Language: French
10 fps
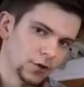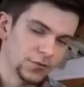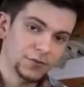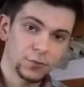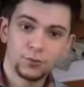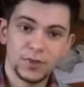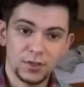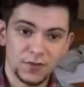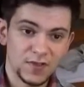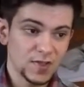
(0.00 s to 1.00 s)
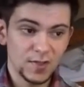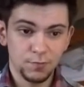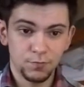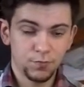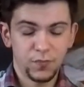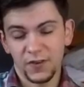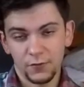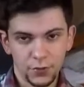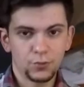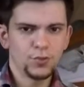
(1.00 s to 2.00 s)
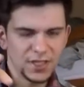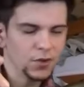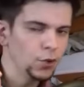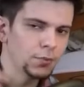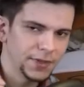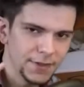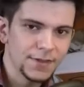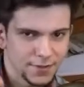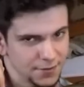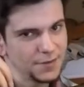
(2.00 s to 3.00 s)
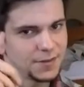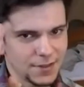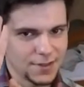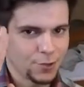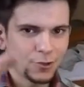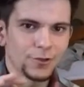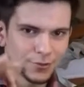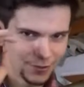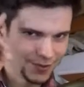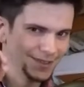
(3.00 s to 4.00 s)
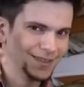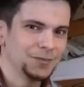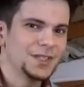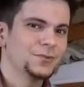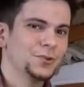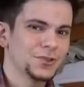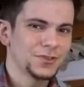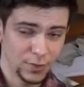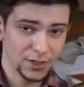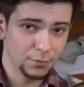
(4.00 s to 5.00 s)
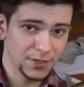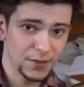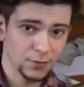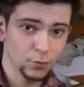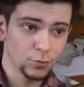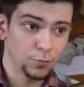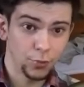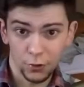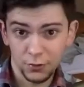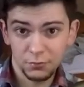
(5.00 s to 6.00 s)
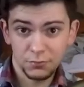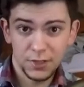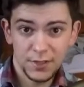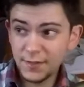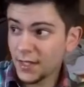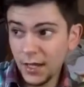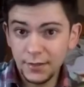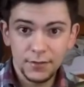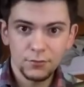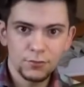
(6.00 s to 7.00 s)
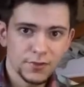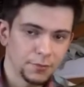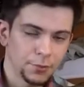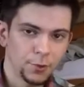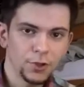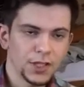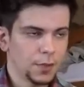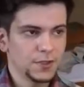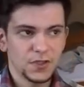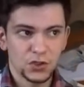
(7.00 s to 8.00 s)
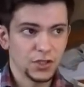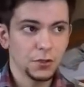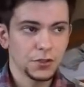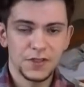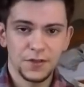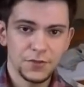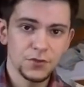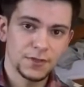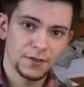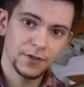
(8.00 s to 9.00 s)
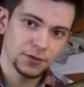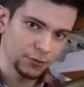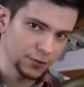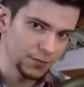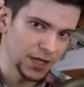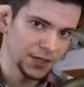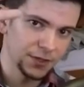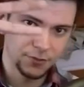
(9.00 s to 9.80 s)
fait, votre Windows 10 enfin votre Windows 10, c'est très important de la petite nuance. Windows 10 donc plante il s'arrête tout simplement. Il y a un message d'erreur qui s'affiche, vous savez, avec le smiley